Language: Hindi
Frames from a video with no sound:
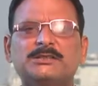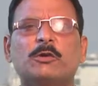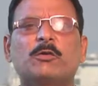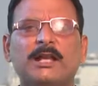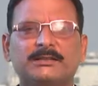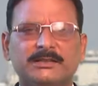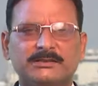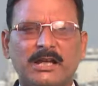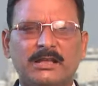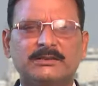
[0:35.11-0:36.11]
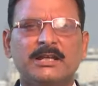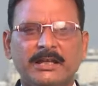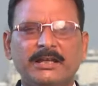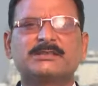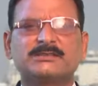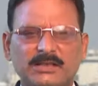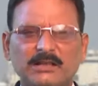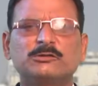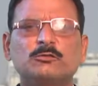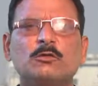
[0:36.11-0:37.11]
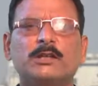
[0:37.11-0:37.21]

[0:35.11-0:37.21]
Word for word: जेवरात के साथ एक शख्स को